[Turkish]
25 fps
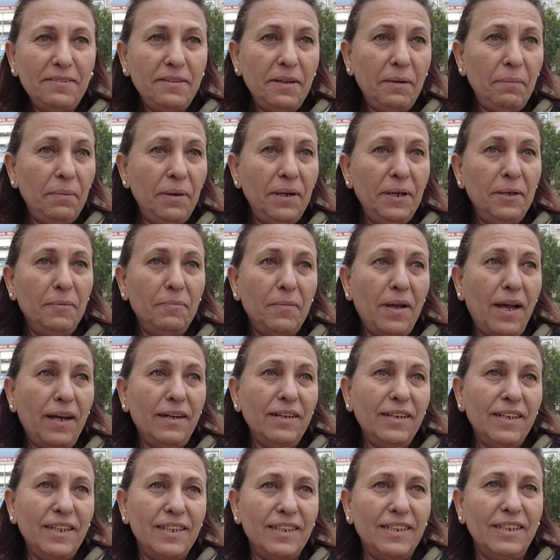Ne bileyim
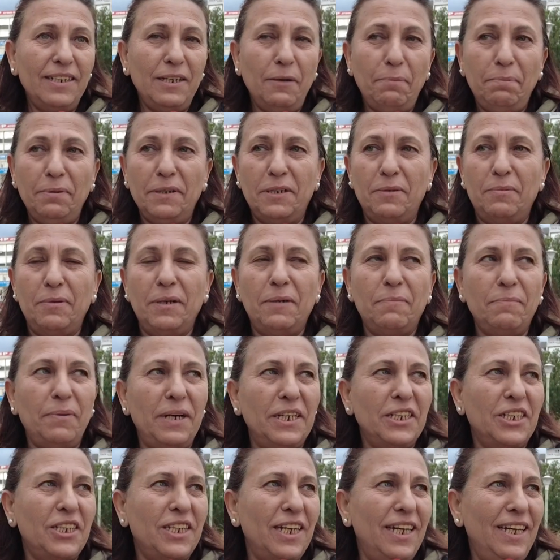yani hayır yaparım ilk
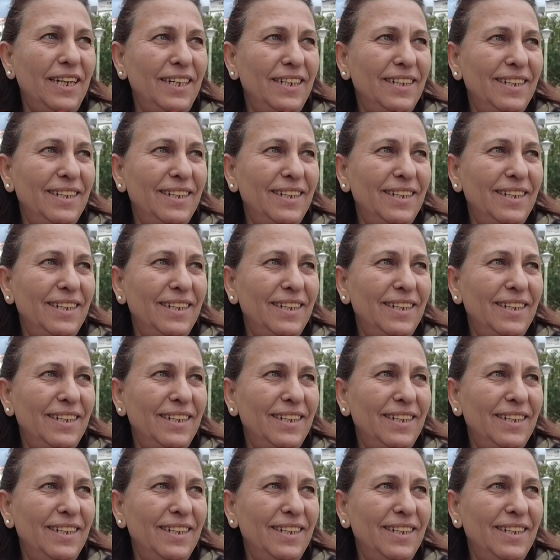başta.